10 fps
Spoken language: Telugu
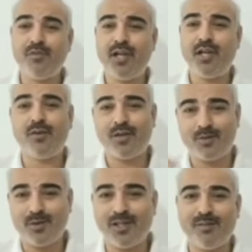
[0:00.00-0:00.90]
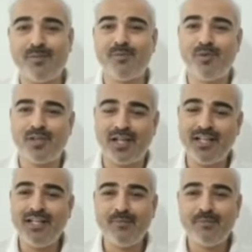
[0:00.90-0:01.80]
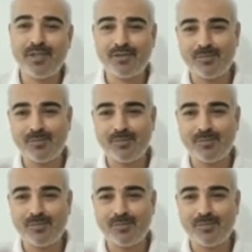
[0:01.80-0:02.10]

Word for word: దీనిలో నవనాద